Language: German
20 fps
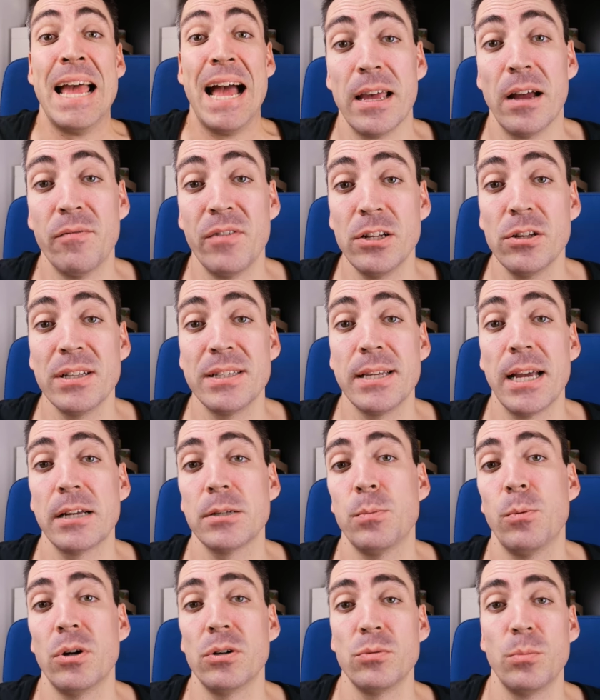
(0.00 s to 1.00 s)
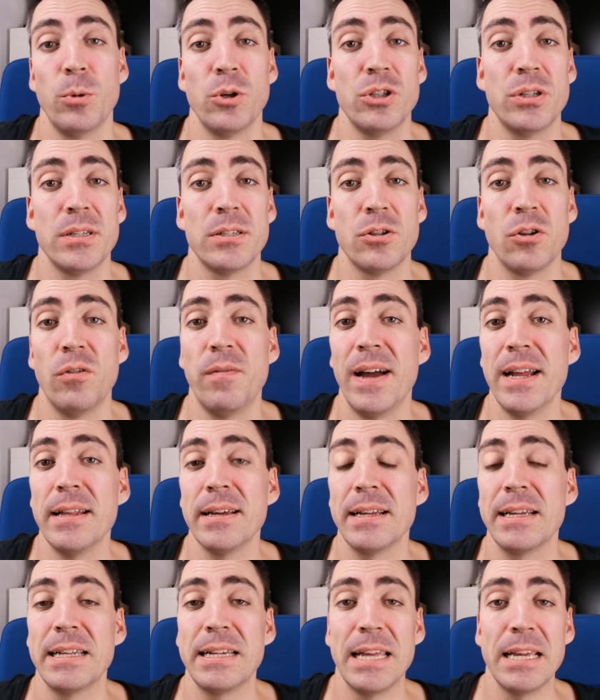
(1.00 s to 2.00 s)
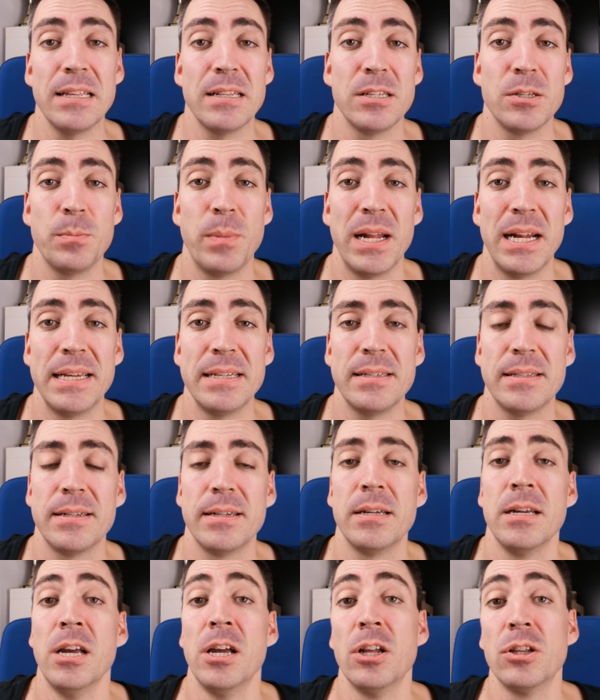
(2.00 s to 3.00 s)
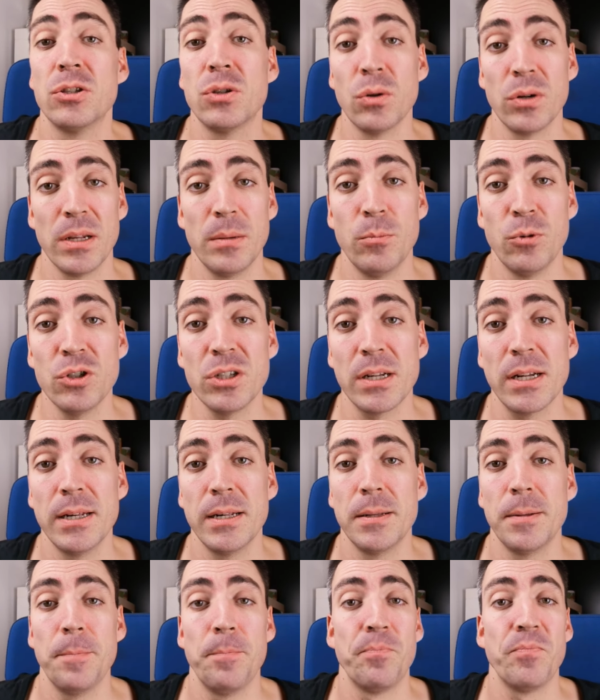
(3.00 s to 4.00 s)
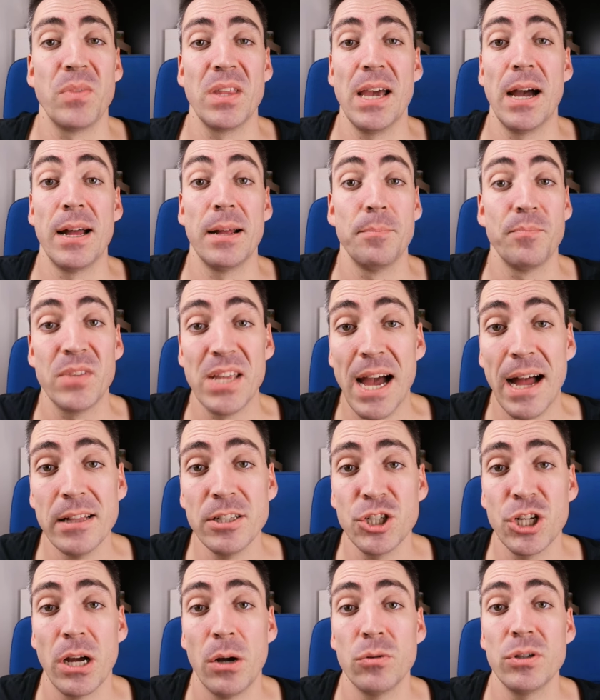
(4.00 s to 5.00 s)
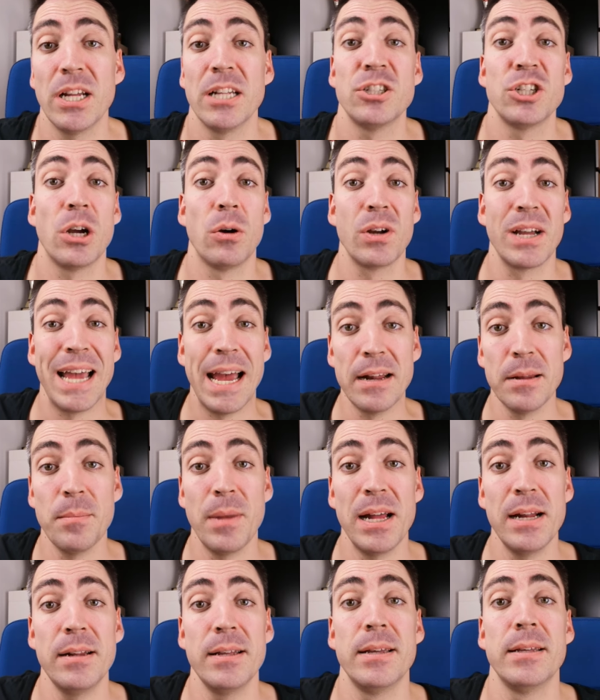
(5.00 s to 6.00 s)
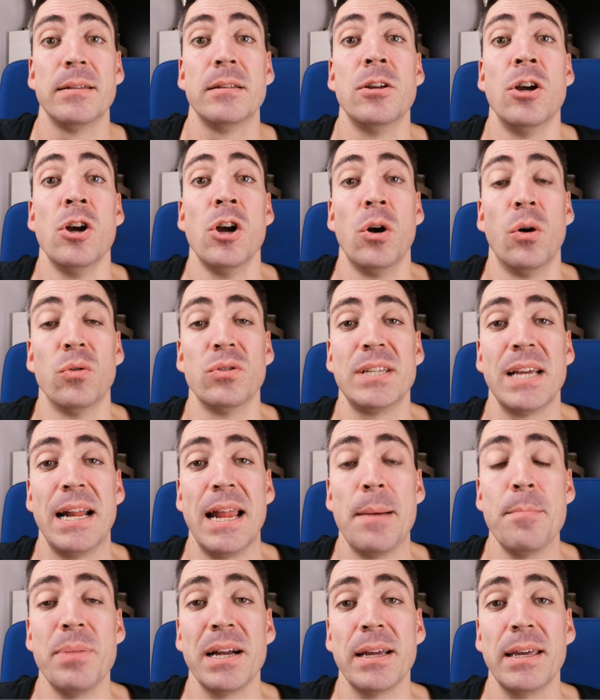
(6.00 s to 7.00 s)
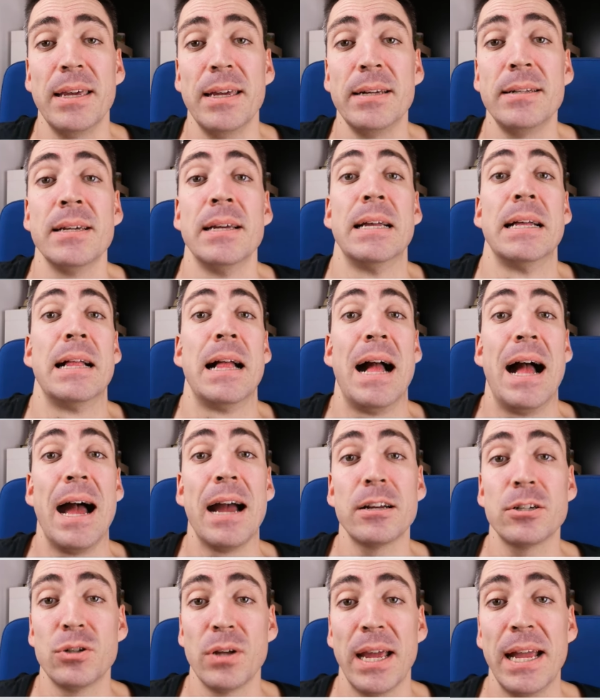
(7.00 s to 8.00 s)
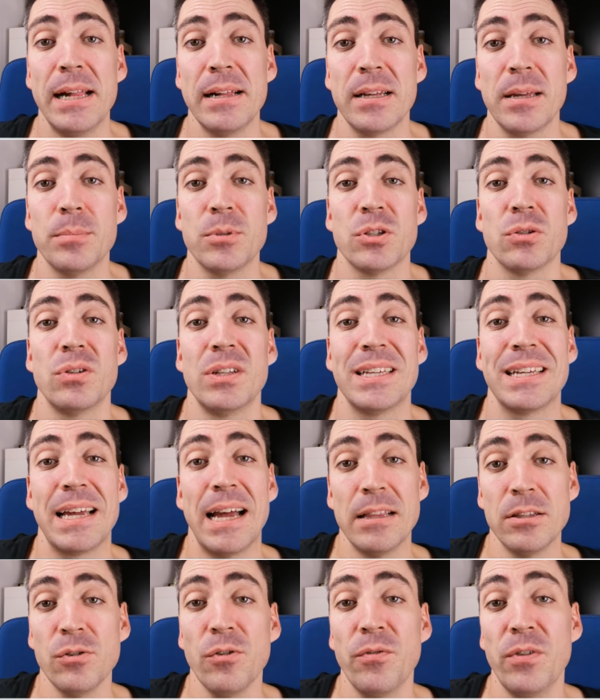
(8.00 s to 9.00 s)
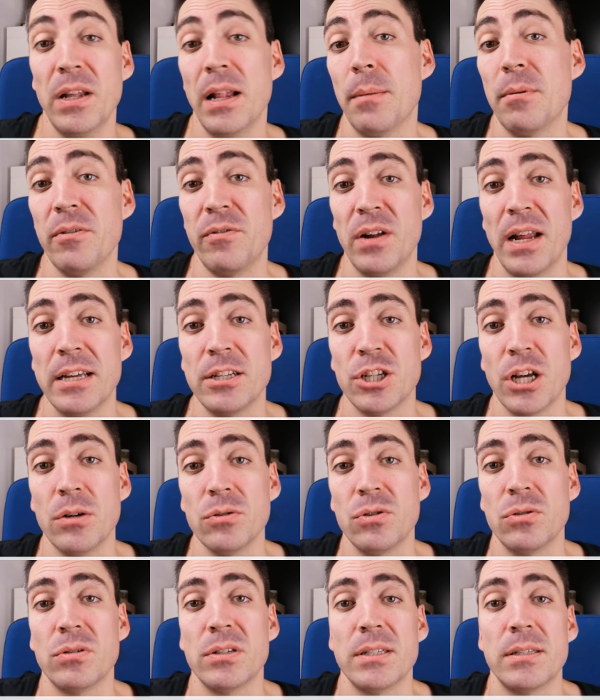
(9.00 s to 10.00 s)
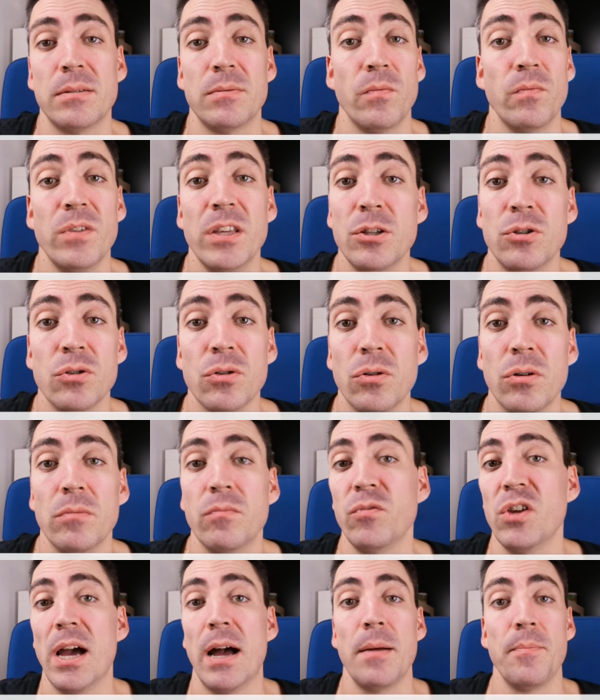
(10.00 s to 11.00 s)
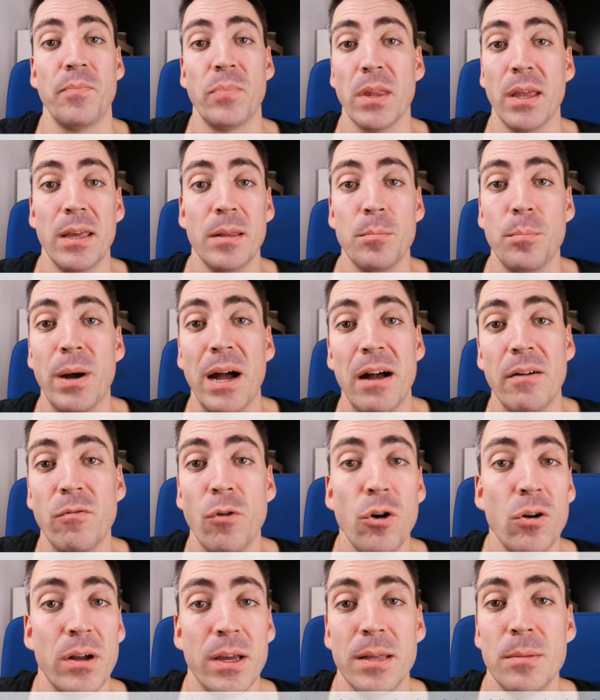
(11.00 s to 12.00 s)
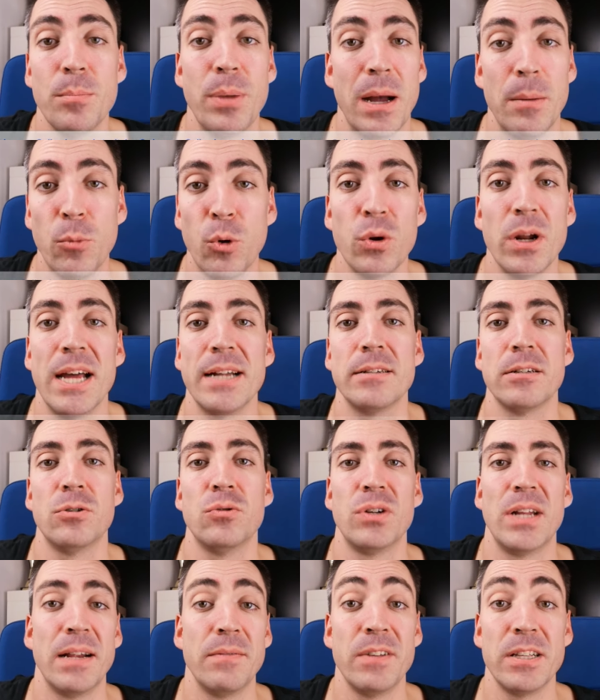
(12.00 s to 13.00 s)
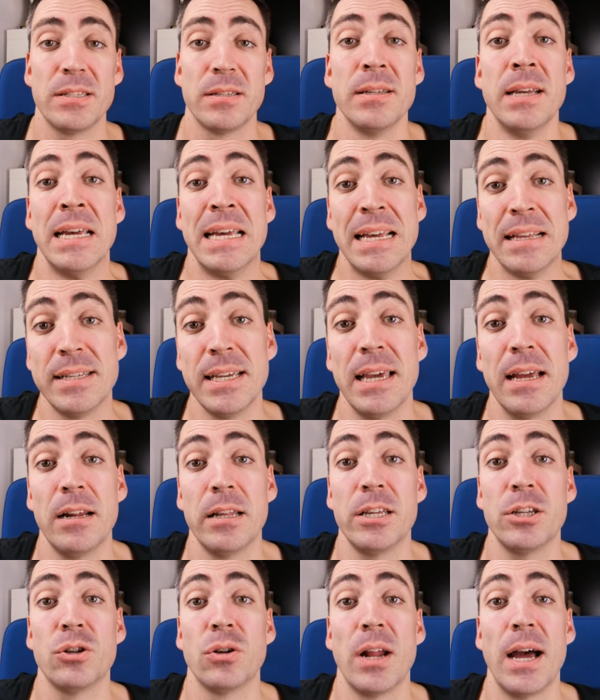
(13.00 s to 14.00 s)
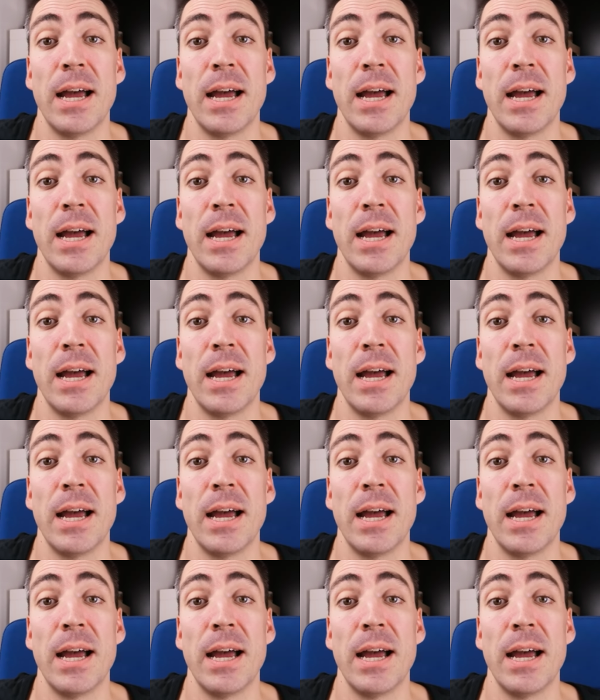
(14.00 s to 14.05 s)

Ja, wenn du jetzt sagst, boah, du möchtest noch weitere Gedächtnispaläste zu den Muskeln ja dir anschauen, dann schau gerne mal in unser Lernpaket. Aktuell gibt es noch nicht ganz so viel, aber vielleicht schaust du das Video ja in ein paar Wochen, in ein paar Monaten und dann wird es sicherlich